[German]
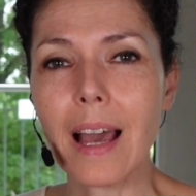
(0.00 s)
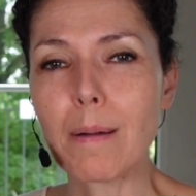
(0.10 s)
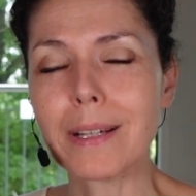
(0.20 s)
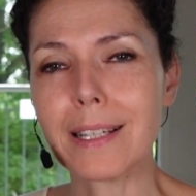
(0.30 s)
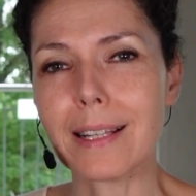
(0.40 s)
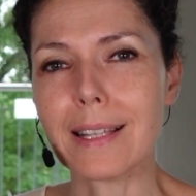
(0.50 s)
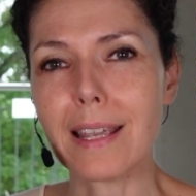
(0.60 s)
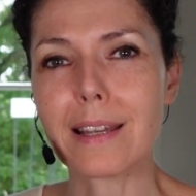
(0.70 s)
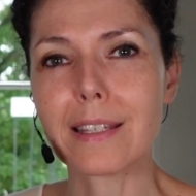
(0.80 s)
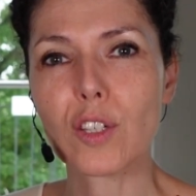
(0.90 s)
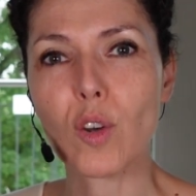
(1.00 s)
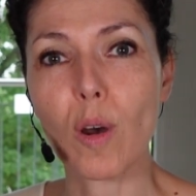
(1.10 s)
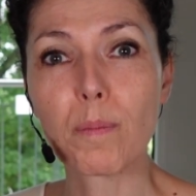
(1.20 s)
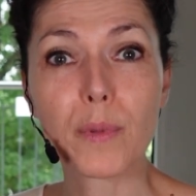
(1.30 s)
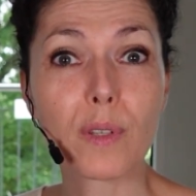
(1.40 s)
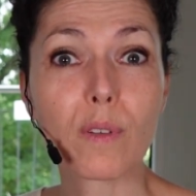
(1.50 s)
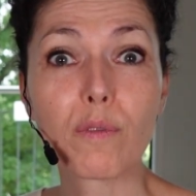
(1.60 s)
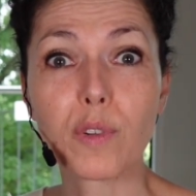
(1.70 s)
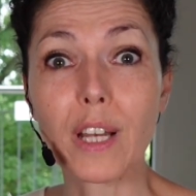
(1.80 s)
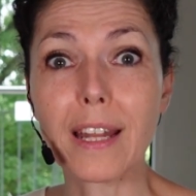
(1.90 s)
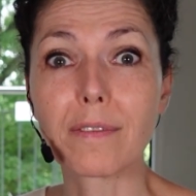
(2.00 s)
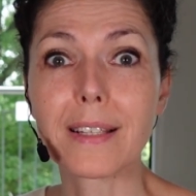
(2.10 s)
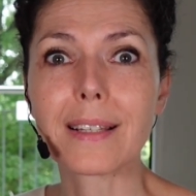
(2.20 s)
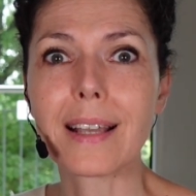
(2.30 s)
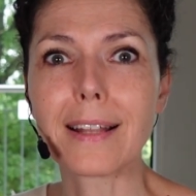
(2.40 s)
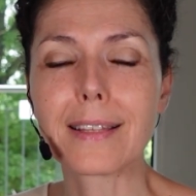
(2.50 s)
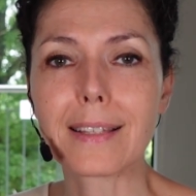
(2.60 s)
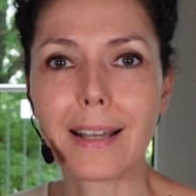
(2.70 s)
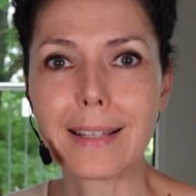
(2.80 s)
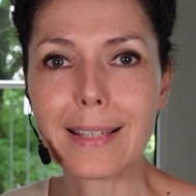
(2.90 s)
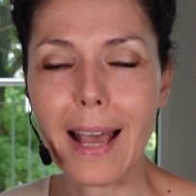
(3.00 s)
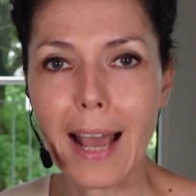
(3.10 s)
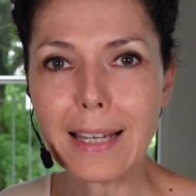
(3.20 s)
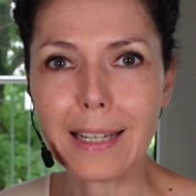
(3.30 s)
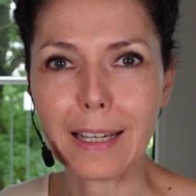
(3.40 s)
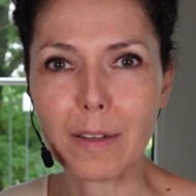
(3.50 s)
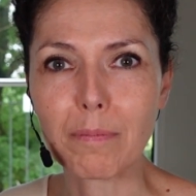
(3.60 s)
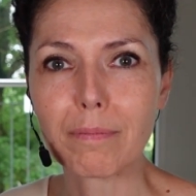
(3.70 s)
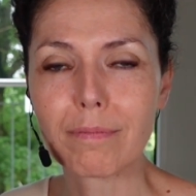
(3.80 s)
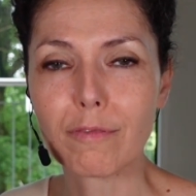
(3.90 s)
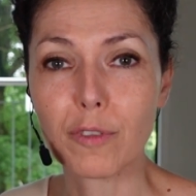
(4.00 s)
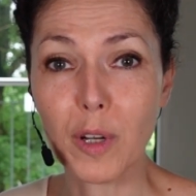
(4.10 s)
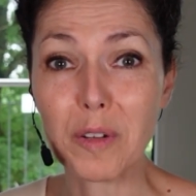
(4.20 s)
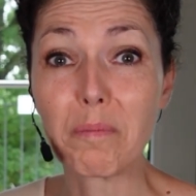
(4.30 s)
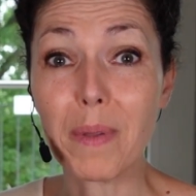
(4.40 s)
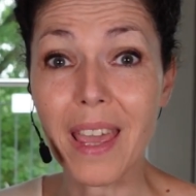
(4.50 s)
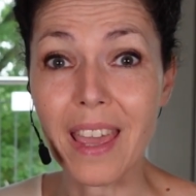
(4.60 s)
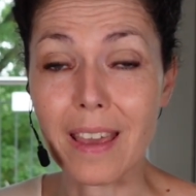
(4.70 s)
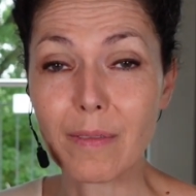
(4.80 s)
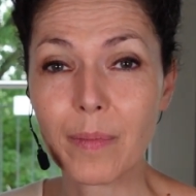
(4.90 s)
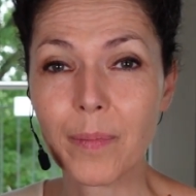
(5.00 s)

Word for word: aber tatsächlich kommt es von etwas ganz, ganz anderem, von B.